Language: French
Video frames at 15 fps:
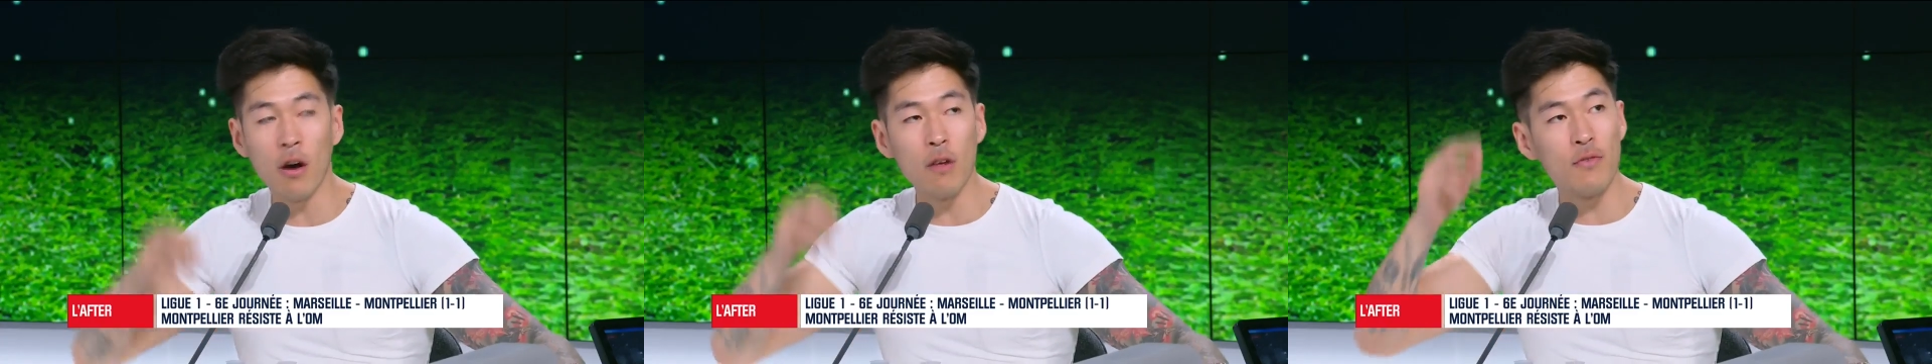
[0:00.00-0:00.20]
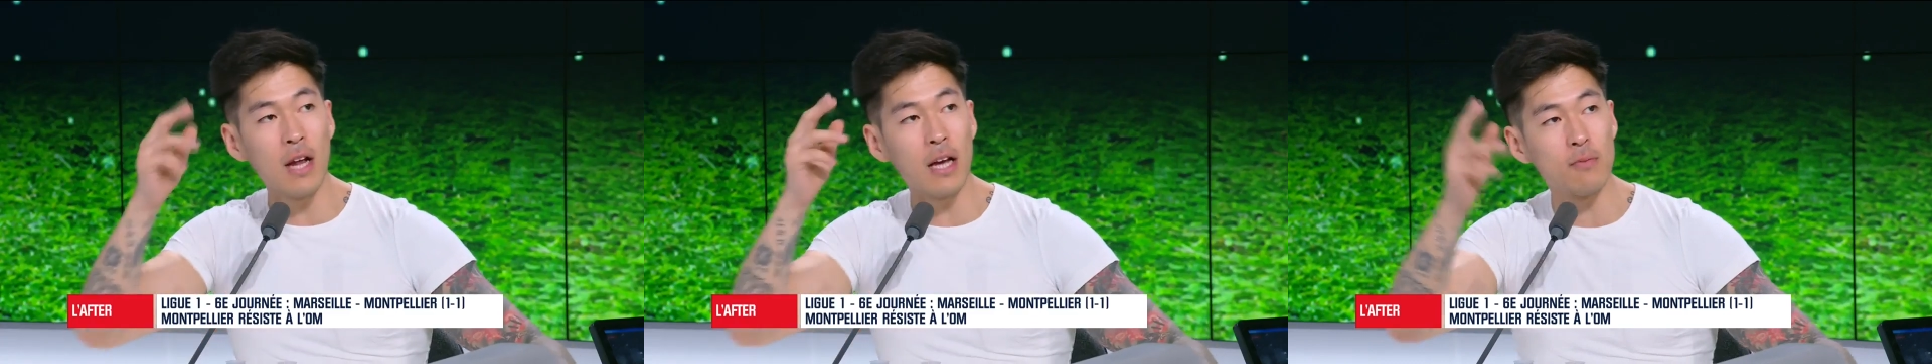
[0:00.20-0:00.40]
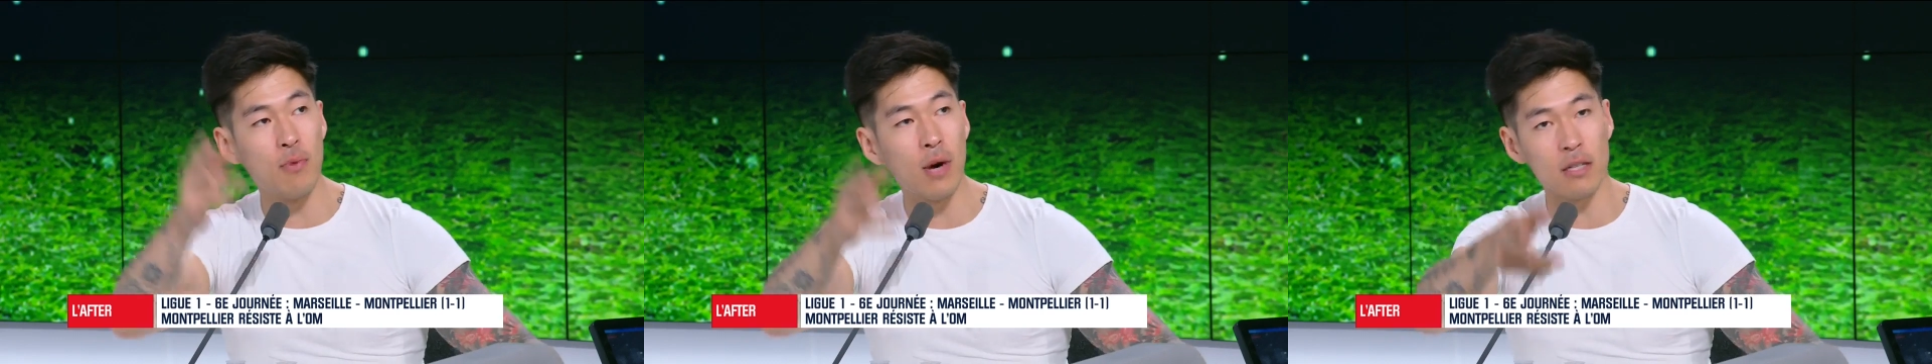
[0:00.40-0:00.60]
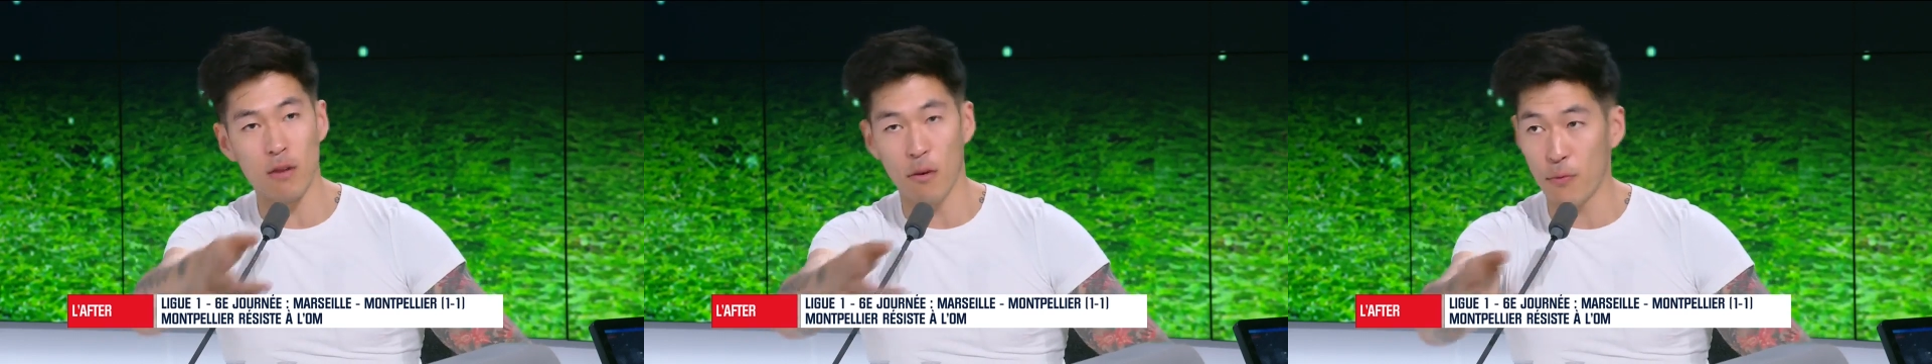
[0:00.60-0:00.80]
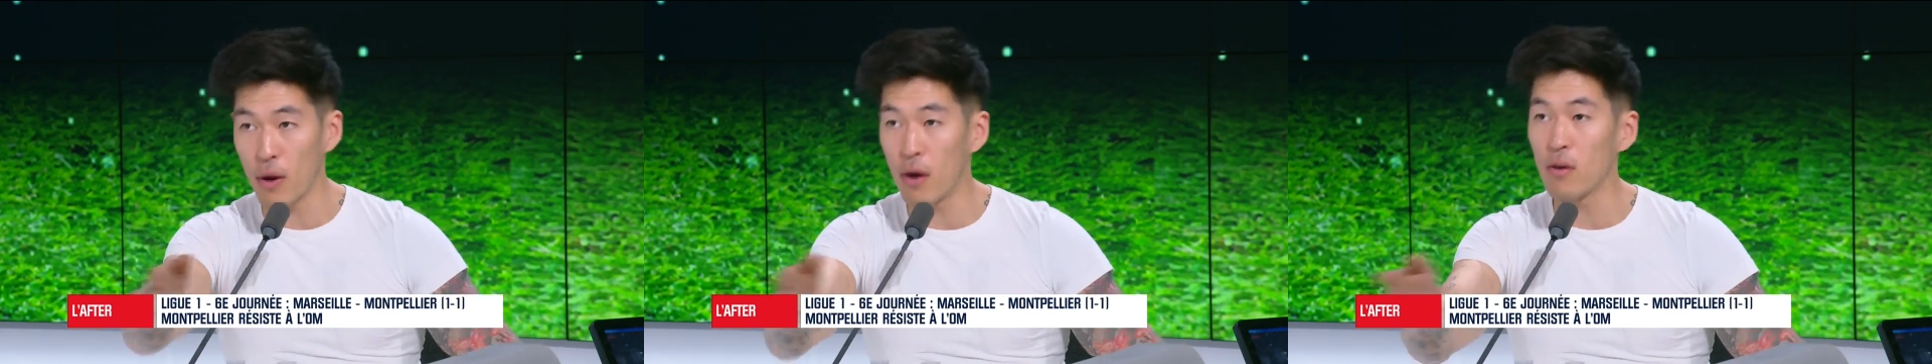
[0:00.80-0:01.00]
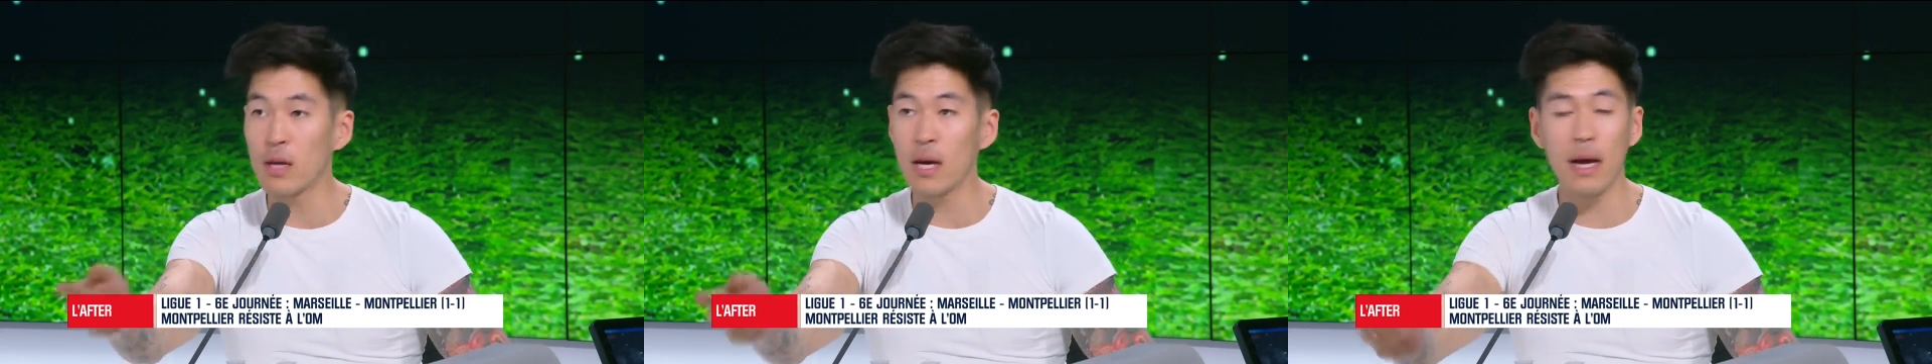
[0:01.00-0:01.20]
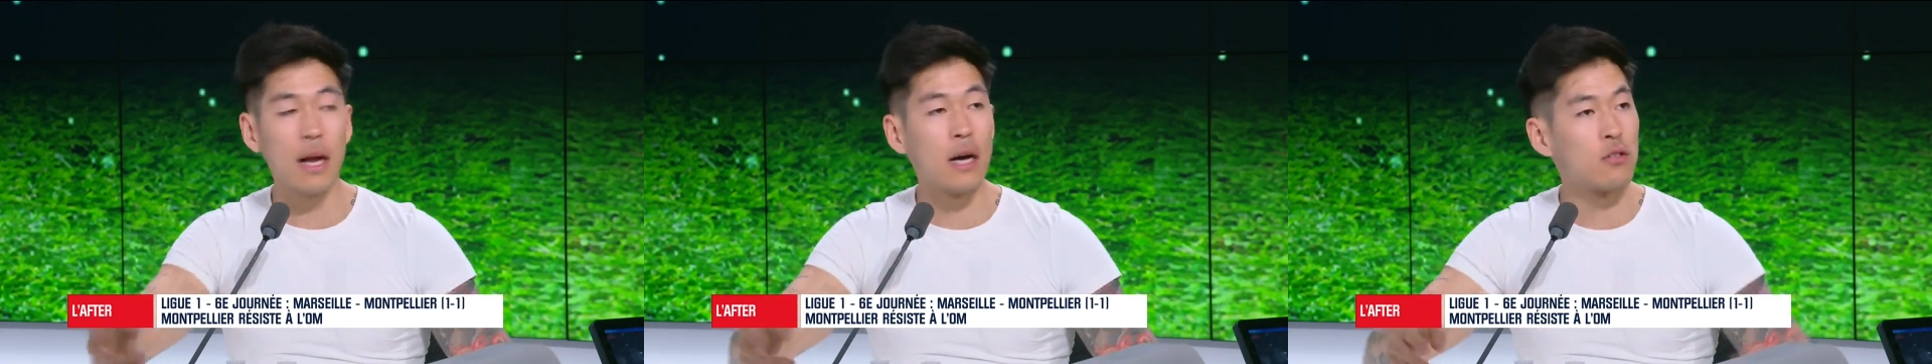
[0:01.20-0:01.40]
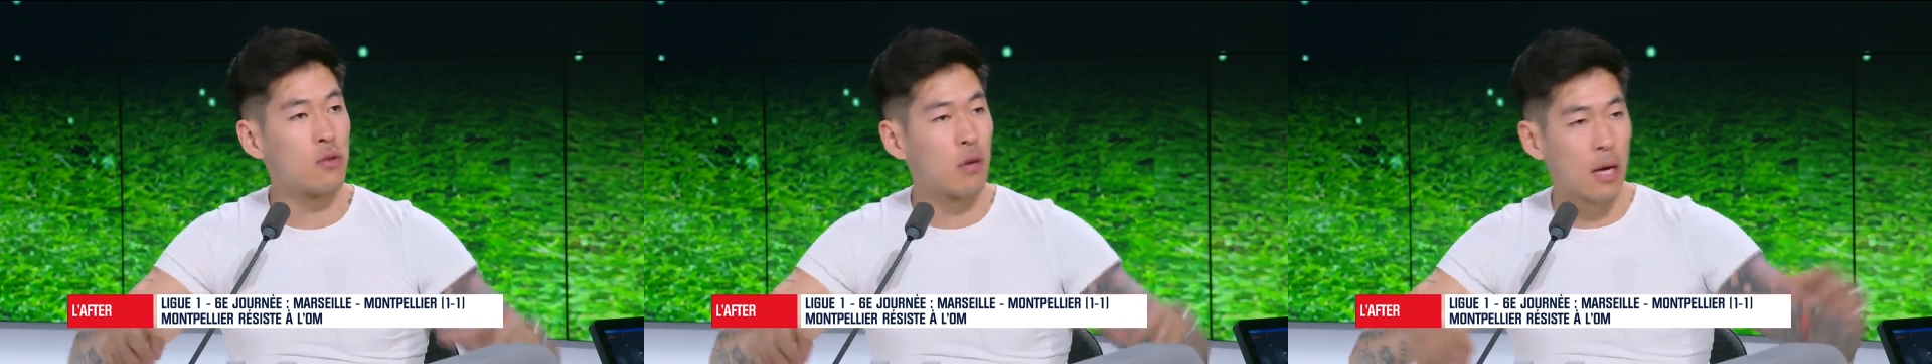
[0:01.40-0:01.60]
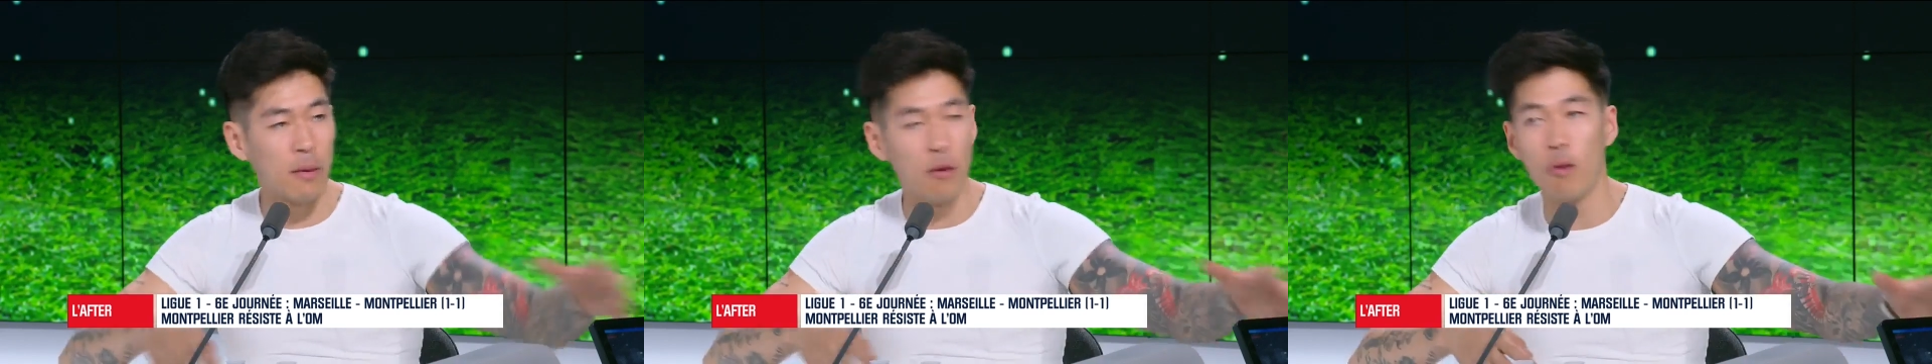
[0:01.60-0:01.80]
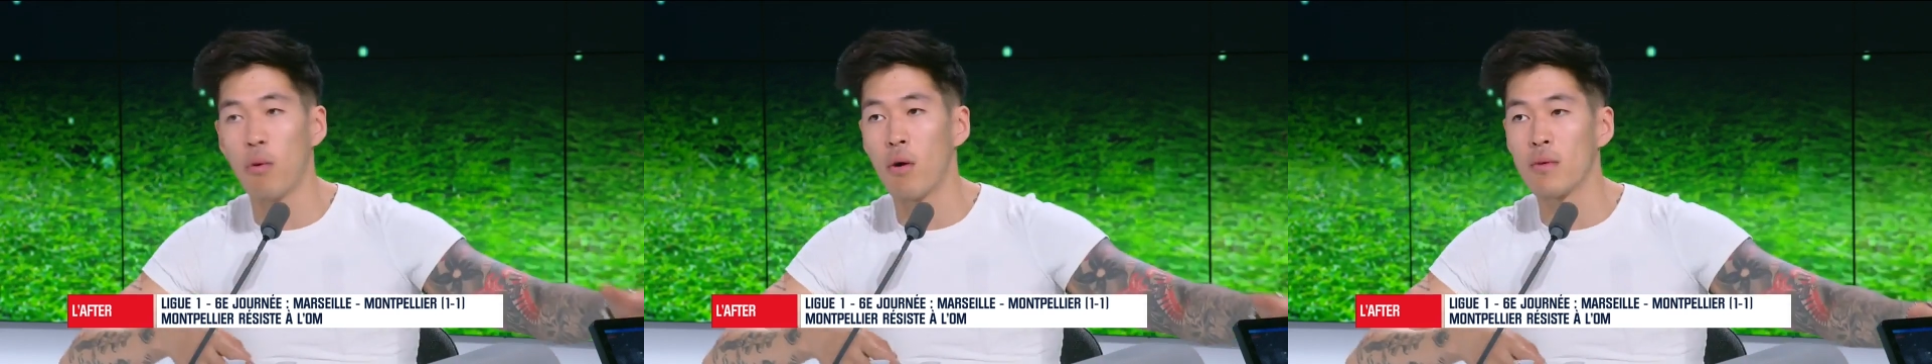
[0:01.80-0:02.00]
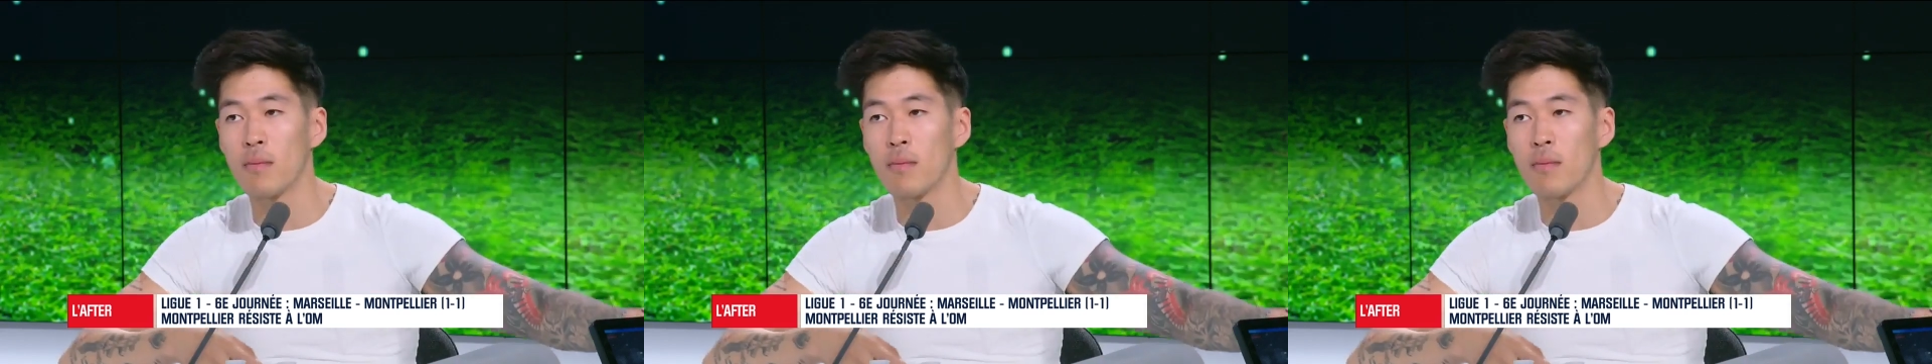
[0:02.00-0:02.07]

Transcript: Quand Villas-Boas le fait rentrer là sur le